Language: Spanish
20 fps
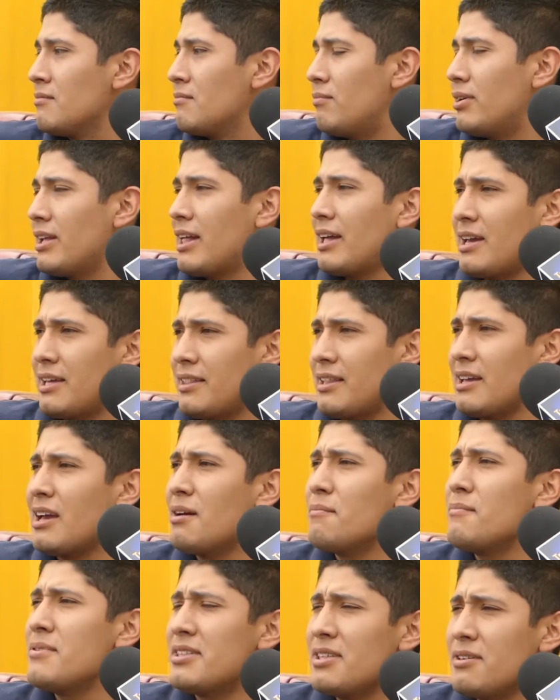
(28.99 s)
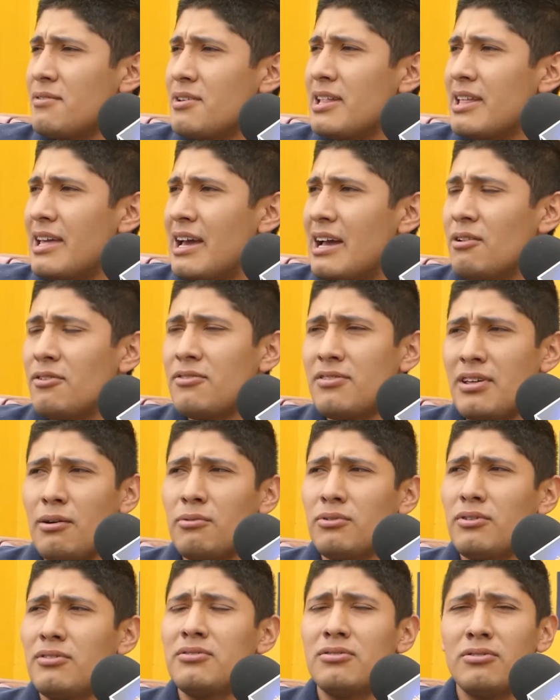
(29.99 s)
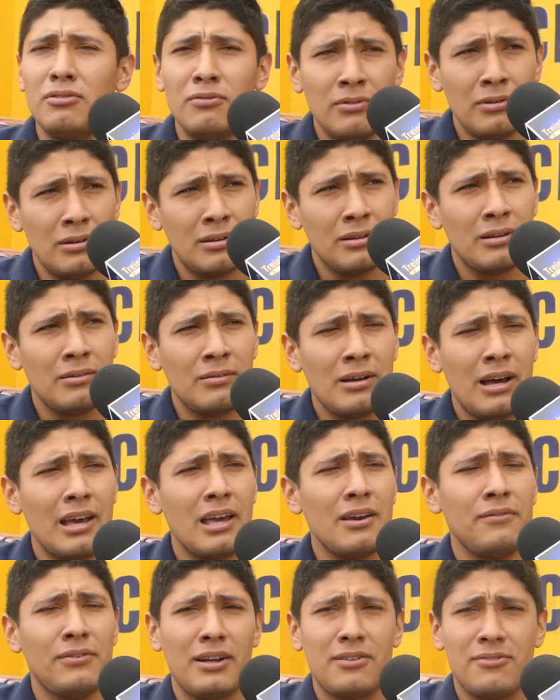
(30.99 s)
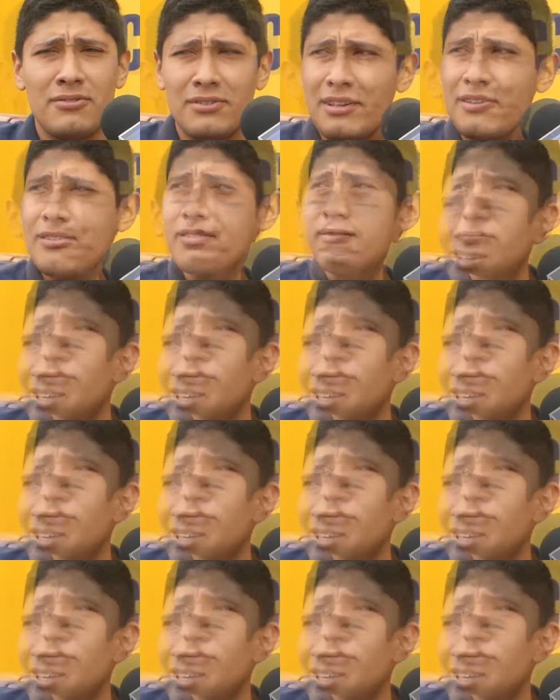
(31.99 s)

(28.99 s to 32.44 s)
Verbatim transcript: para que tengan visibilidad los autos y no hay infracciones.